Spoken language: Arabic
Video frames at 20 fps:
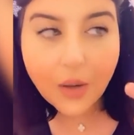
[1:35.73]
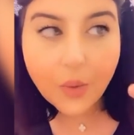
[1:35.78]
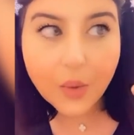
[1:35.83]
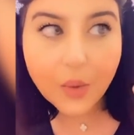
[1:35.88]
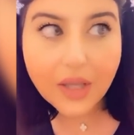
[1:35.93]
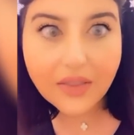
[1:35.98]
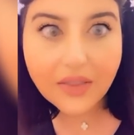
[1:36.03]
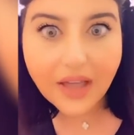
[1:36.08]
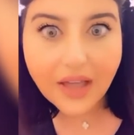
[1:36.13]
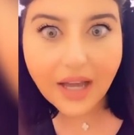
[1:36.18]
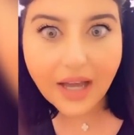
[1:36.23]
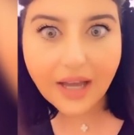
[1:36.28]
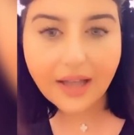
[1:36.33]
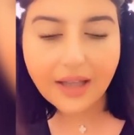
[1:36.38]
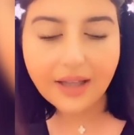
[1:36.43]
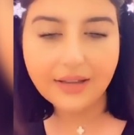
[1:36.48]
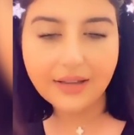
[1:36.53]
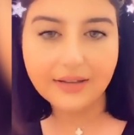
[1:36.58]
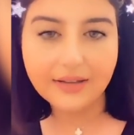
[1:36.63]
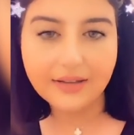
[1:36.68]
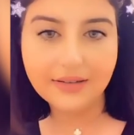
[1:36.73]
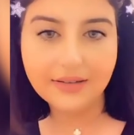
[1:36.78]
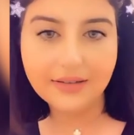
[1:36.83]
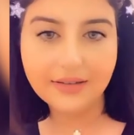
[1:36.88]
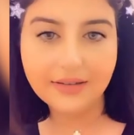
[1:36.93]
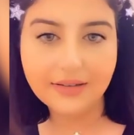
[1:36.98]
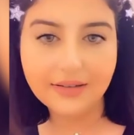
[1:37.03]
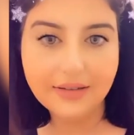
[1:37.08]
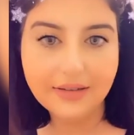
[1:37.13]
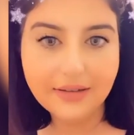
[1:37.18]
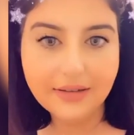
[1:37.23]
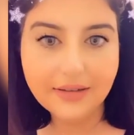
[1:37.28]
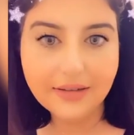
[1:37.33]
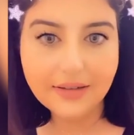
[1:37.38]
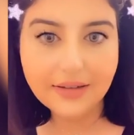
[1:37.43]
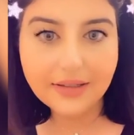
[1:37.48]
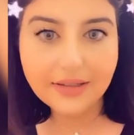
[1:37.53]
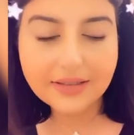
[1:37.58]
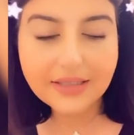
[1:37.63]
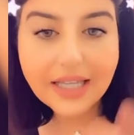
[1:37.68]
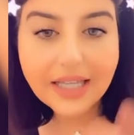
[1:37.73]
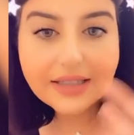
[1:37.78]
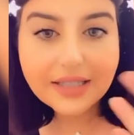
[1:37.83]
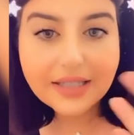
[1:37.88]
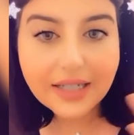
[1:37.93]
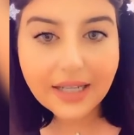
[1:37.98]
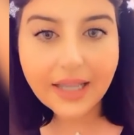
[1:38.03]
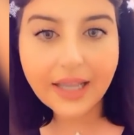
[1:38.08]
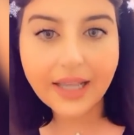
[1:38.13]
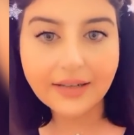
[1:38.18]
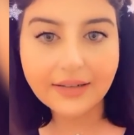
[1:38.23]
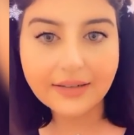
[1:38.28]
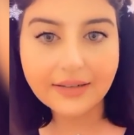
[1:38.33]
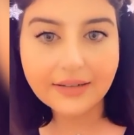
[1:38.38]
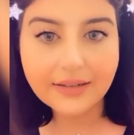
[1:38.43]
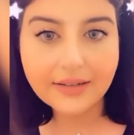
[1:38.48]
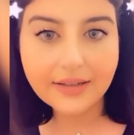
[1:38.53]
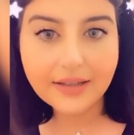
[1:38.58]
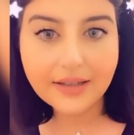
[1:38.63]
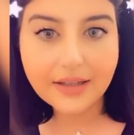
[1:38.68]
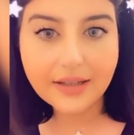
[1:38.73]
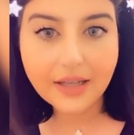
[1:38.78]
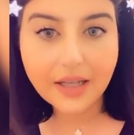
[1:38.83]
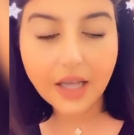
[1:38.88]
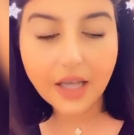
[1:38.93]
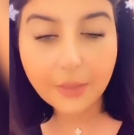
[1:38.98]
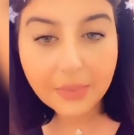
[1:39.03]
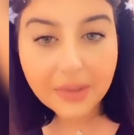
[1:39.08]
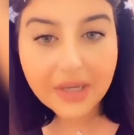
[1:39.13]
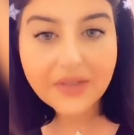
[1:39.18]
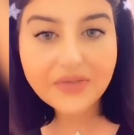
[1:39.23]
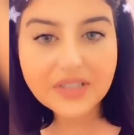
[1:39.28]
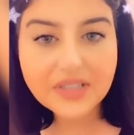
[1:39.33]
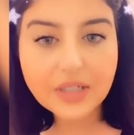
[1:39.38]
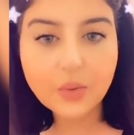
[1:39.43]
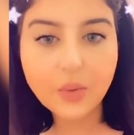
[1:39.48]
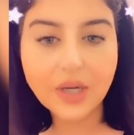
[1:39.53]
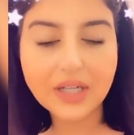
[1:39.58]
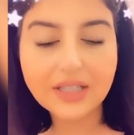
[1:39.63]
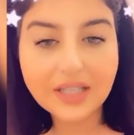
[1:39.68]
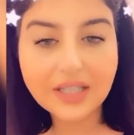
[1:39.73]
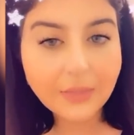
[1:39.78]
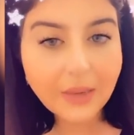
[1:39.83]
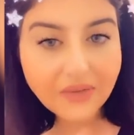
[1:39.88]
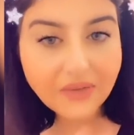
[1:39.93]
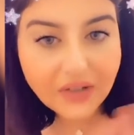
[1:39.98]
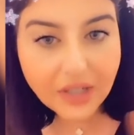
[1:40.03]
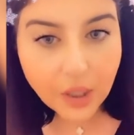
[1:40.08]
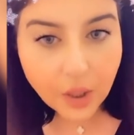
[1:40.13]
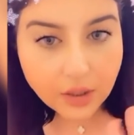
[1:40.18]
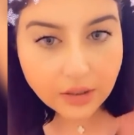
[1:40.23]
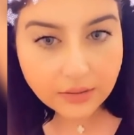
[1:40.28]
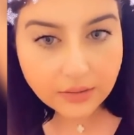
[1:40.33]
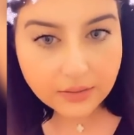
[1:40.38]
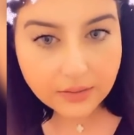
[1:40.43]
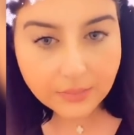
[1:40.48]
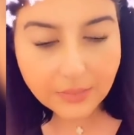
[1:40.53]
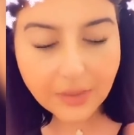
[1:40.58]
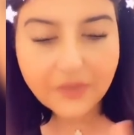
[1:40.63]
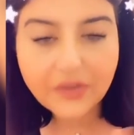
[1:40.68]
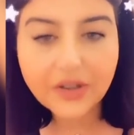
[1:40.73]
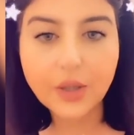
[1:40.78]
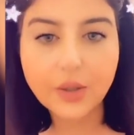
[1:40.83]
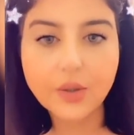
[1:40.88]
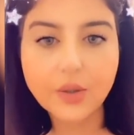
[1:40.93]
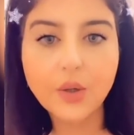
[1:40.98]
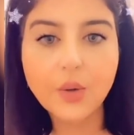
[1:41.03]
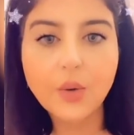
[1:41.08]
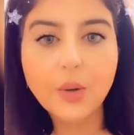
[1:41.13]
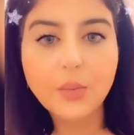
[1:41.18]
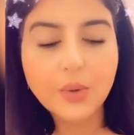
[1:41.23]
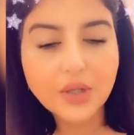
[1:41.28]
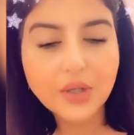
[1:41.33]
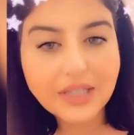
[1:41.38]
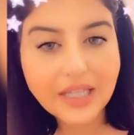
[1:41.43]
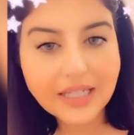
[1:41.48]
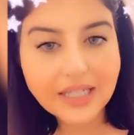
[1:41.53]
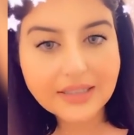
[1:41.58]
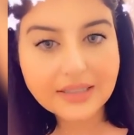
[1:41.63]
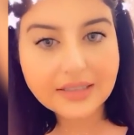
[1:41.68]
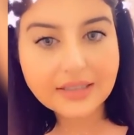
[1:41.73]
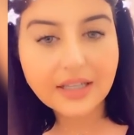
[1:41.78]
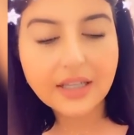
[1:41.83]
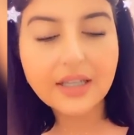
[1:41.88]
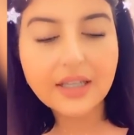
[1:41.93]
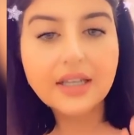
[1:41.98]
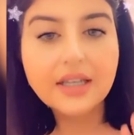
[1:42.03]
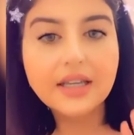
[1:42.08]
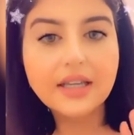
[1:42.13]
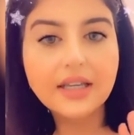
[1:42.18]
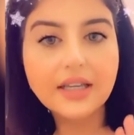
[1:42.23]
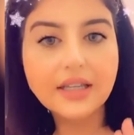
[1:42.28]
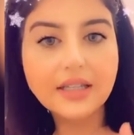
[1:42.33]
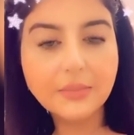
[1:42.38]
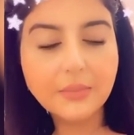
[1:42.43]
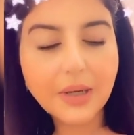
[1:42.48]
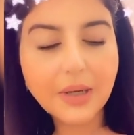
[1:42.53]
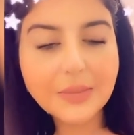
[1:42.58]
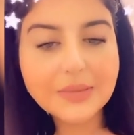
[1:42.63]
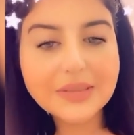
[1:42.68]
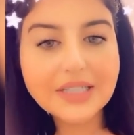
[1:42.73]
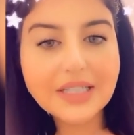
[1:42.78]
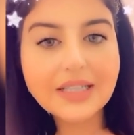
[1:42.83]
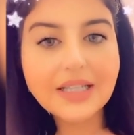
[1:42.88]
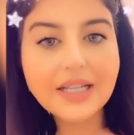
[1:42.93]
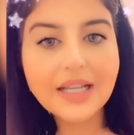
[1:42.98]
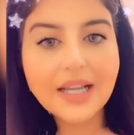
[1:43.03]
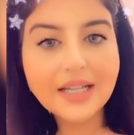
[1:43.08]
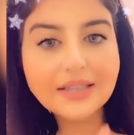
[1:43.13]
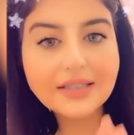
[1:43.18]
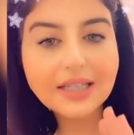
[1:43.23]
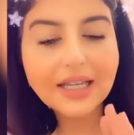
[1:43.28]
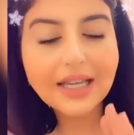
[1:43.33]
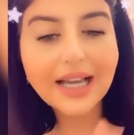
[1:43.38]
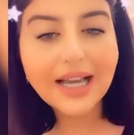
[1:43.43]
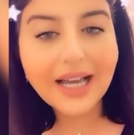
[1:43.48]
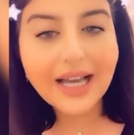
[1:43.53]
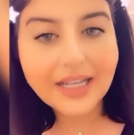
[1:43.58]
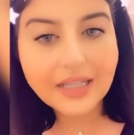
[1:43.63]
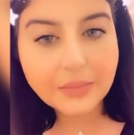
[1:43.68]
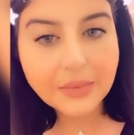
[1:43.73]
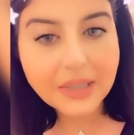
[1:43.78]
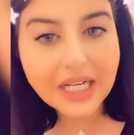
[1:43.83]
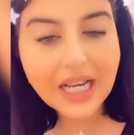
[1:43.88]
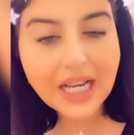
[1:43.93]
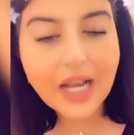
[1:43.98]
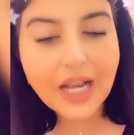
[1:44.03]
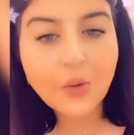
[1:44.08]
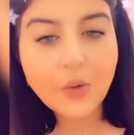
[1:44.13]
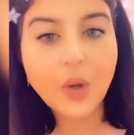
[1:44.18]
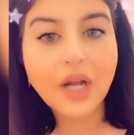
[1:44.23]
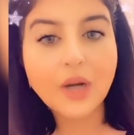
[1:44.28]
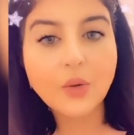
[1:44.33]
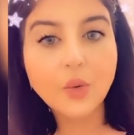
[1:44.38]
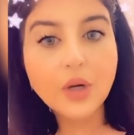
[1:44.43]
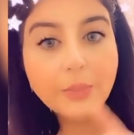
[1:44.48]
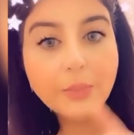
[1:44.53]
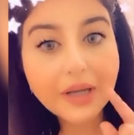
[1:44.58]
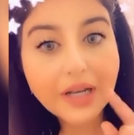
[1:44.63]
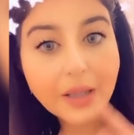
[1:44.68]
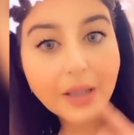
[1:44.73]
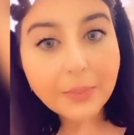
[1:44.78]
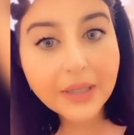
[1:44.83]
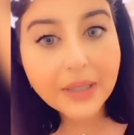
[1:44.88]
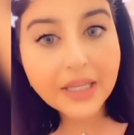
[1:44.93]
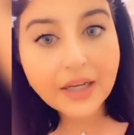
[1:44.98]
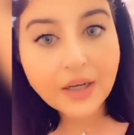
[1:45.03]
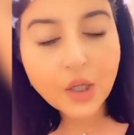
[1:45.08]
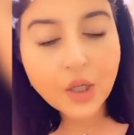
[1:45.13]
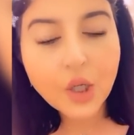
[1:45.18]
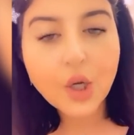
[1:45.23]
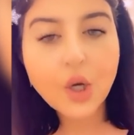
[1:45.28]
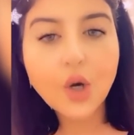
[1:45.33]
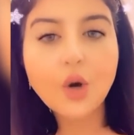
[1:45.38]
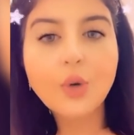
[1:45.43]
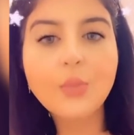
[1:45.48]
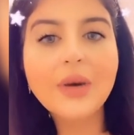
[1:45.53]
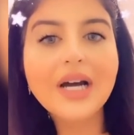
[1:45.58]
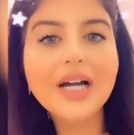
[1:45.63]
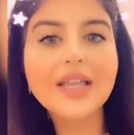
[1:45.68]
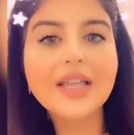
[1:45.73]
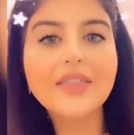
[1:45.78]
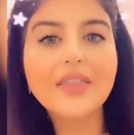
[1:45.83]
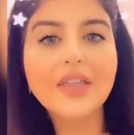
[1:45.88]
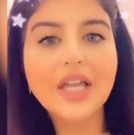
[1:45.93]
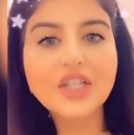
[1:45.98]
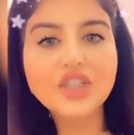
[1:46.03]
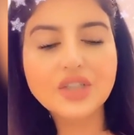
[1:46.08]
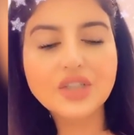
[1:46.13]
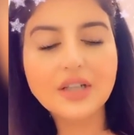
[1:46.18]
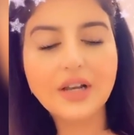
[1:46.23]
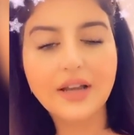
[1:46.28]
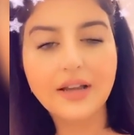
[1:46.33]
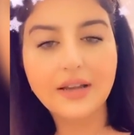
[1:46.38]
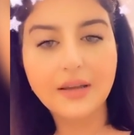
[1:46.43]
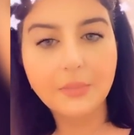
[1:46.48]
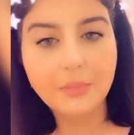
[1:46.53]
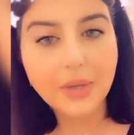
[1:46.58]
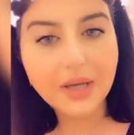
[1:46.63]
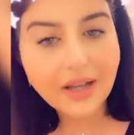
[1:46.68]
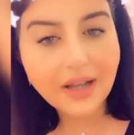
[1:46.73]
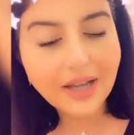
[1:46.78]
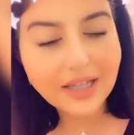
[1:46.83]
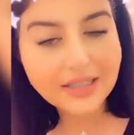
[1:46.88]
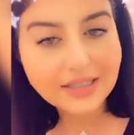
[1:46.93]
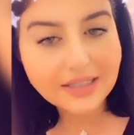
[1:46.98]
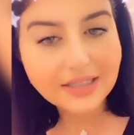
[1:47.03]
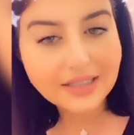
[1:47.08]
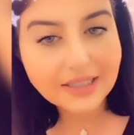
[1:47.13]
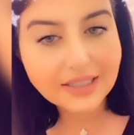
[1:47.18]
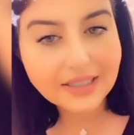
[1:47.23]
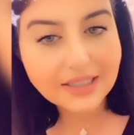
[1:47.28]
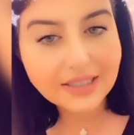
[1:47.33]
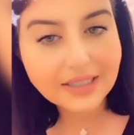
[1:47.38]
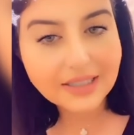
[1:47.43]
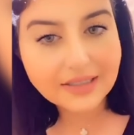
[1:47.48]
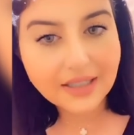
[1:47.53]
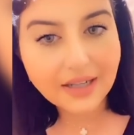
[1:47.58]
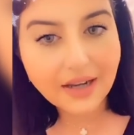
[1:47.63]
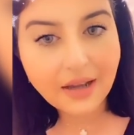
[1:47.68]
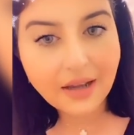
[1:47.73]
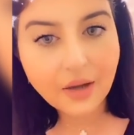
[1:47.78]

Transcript: تحت العين بنفس الوقت ترى ما في لون ما في لون هو برودكتس ينباع بالصيدليات خالي من الالوان والبرابين وماخذ عشرة براءه اختراع والبراند فرنسي بنات